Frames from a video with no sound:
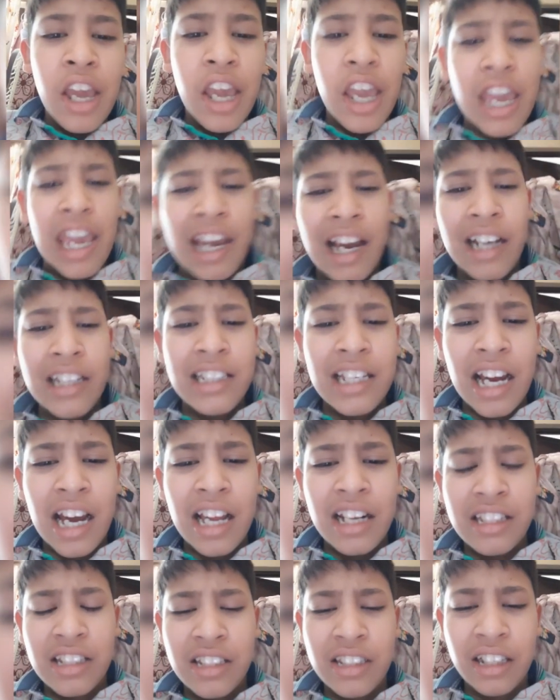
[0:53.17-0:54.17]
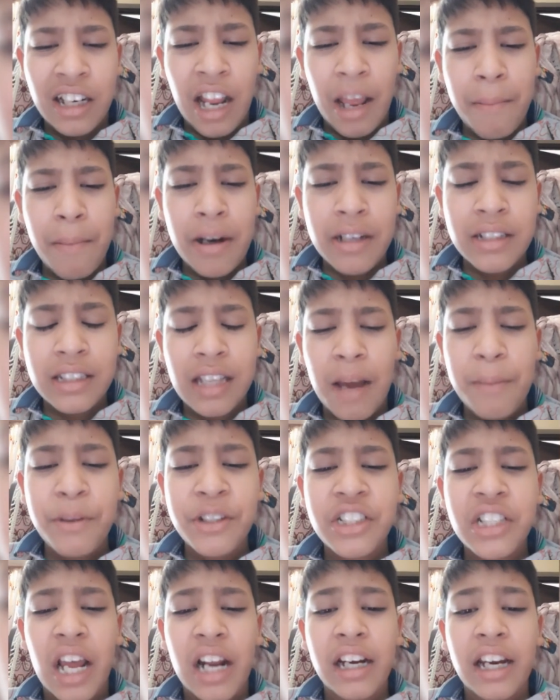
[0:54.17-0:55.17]
एक हज़ार सब्सक्राइबर्स का अभी
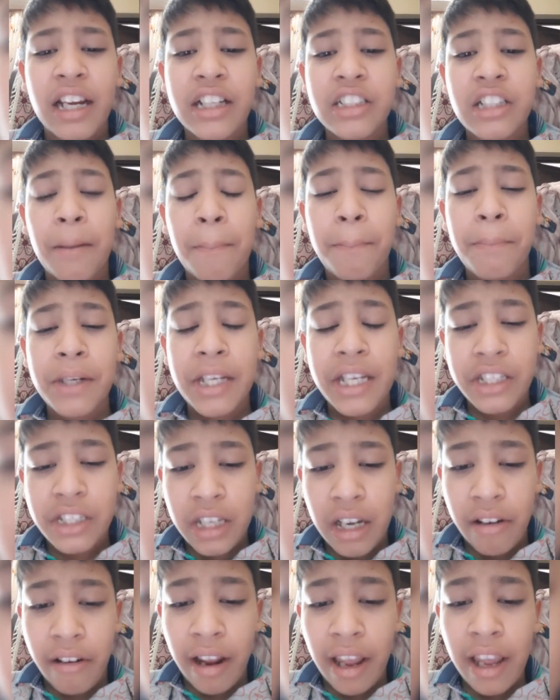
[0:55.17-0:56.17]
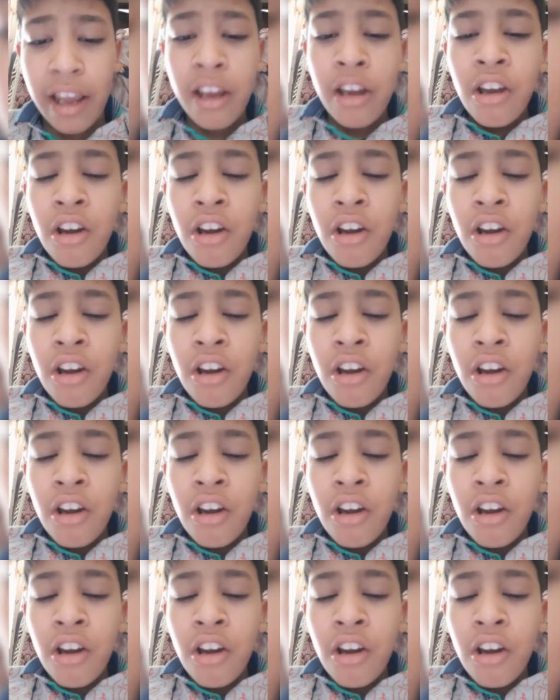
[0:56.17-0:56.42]
टारगेट कंप्लीट करें